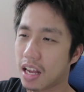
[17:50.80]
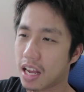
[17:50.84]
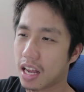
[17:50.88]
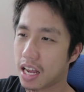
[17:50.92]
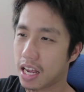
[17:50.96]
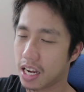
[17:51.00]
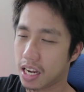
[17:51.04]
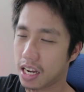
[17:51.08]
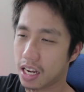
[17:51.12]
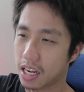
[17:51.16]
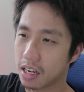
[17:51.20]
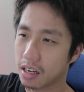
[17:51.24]

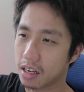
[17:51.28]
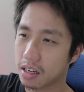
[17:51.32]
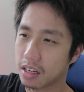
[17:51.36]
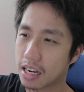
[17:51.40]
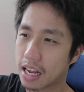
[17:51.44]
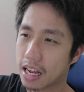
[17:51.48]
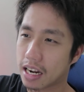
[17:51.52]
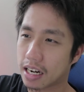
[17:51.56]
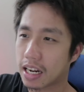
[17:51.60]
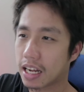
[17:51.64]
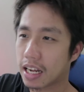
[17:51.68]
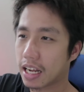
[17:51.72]
ไอ้
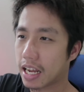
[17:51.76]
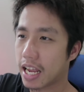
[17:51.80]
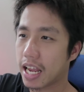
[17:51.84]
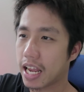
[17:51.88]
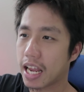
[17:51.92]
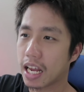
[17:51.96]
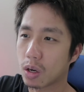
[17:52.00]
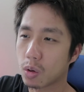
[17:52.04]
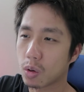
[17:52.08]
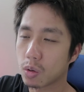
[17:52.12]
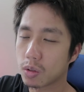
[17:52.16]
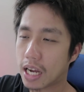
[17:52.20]
ทั้งนางเอ
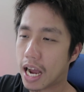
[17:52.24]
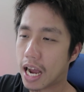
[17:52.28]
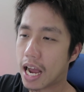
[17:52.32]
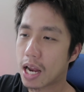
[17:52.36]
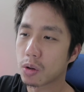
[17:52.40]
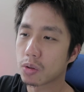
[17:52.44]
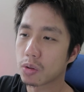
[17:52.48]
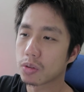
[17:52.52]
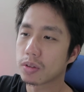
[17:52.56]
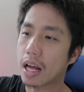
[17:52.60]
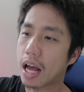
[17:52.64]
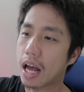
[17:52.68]
กลูกชาย
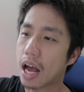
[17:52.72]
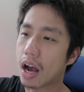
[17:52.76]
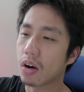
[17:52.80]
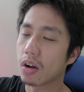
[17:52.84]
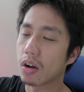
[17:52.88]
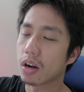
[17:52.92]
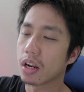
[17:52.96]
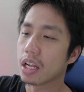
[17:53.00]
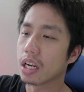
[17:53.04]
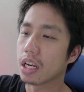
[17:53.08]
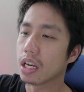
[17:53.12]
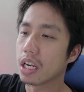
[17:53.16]
ลูกสาว
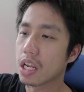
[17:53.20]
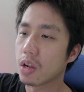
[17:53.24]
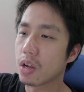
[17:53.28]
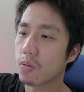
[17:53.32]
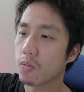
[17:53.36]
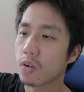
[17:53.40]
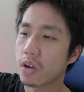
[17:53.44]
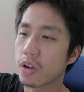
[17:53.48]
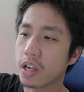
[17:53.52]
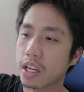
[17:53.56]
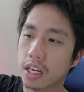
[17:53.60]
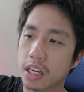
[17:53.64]
ก็เลยรี
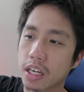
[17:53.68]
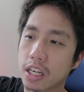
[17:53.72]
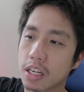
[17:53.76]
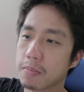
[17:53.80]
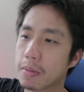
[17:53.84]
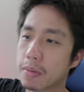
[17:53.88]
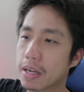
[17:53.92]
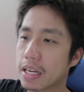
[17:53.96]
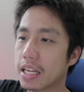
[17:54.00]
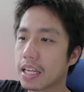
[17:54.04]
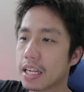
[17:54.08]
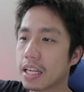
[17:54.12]
บวิ่งขึ้น
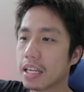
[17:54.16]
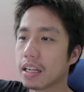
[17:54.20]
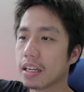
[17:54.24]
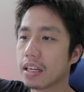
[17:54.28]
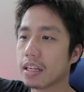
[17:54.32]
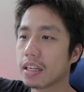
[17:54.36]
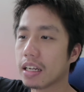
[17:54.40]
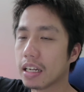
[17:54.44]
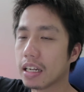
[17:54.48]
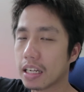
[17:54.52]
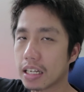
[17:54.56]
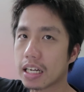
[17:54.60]
ไปที่
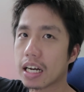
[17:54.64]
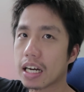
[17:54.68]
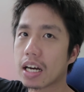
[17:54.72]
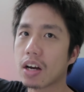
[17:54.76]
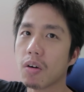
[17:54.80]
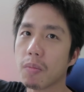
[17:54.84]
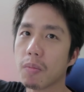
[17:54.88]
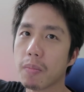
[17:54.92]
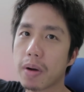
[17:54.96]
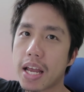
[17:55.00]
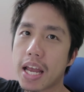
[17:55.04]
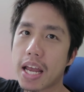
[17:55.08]
เรือ
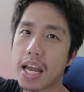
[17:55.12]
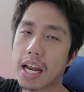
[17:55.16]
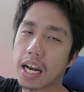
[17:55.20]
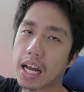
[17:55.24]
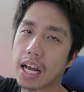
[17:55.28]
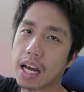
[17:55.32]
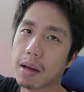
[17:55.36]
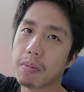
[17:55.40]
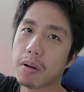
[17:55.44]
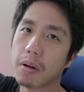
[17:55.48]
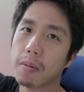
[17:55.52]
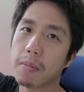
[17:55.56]
ของพระเอก
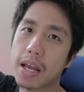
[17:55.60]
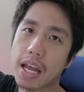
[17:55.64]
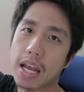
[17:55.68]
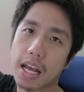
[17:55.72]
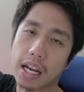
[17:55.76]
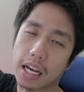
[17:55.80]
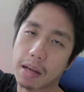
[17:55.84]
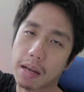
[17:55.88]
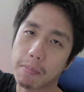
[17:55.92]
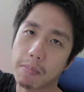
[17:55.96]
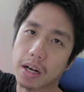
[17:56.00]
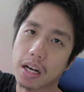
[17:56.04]
นะครับแล้วพระเอ
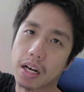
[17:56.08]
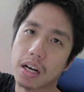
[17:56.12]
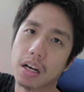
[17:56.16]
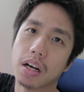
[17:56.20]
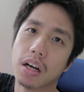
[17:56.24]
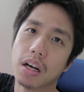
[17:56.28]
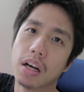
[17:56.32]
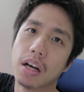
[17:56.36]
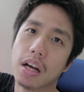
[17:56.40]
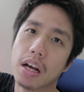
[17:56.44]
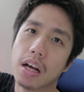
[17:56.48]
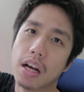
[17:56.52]
กเนี่ยมันก็
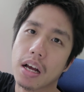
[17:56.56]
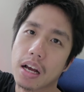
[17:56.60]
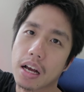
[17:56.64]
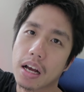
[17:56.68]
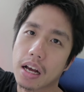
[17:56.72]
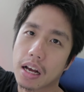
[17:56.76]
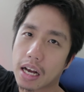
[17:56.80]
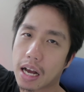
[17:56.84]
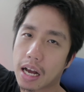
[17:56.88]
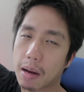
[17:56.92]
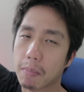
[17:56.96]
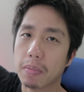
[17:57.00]

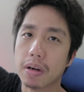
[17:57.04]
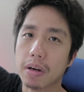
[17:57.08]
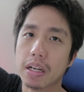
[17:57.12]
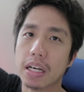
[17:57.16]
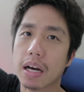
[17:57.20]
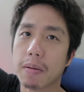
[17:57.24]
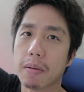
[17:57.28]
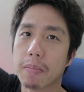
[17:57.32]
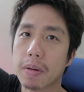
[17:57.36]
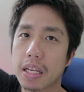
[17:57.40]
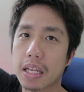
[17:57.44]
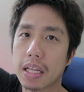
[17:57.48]
ขับเรื
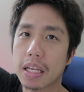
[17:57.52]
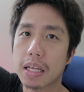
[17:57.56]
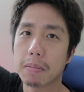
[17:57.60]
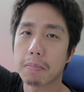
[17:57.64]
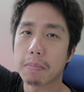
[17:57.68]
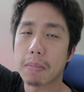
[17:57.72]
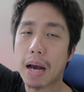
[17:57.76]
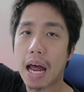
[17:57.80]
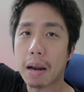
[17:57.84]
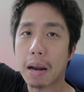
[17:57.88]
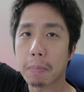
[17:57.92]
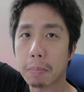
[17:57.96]
อไปที่
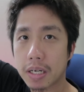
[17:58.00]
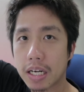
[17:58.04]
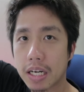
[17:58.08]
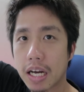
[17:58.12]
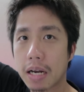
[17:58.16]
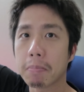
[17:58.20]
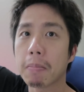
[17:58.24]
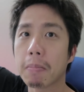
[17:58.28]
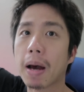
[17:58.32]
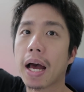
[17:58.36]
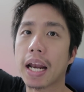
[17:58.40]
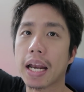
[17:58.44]
บ้านเพื่
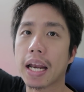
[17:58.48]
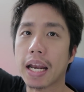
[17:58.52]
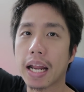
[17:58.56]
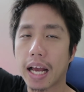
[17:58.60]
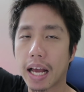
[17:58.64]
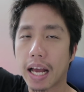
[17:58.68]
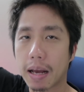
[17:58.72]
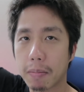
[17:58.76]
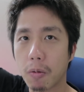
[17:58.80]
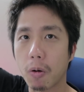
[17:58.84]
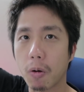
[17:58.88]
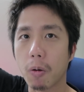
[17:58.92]
อนมัน
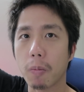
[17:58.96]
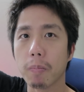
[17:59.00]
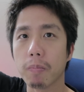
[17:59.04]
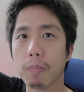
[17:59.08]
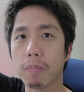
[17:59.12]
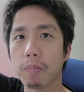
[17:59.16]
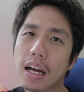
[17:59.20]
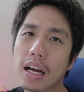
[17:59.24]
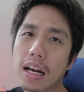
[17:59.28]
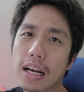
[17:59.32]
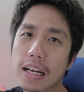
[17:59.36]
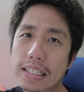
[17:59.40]
นะครับผม
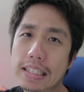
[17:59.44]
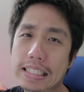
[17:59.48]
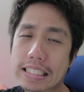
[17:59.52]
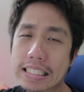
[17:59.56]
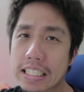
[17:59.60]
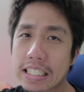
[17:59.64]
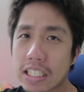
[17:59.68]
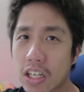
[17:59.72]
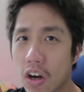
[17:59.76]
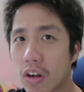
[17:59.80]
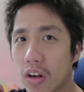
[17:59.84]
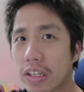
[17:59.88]

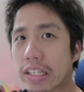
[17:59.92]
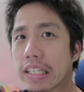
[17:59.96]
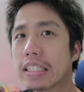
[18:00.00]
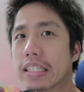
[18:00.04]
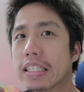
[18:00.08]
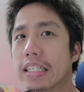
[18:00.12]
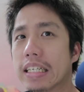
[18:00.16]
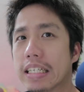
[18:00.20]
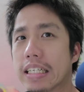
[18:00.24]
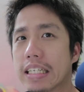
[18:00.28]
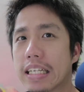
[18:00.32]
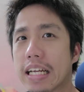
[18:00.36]
ซึ่งก่อนจะ
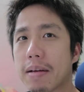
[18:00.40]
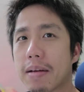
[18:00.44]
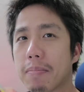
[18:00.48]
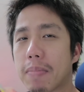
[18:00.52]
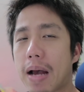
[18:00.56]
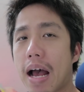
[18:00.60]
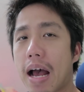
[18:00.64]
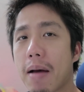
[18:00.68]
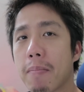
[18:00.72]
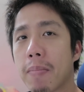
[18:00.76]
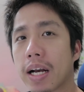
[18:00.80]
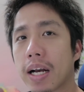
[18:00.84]
ถึงเนี่ย
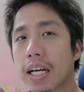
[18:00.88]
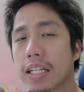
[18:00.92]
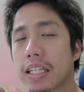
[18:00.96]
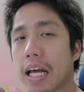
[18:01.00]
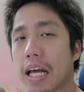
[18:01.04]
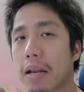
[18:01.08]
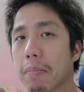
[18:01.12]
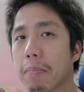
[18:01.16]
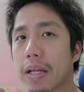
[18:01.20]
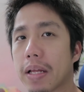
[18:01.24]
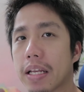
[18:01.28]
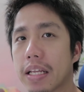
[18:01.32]
ภาพมันก็
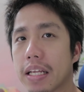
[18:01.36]
ตัดไป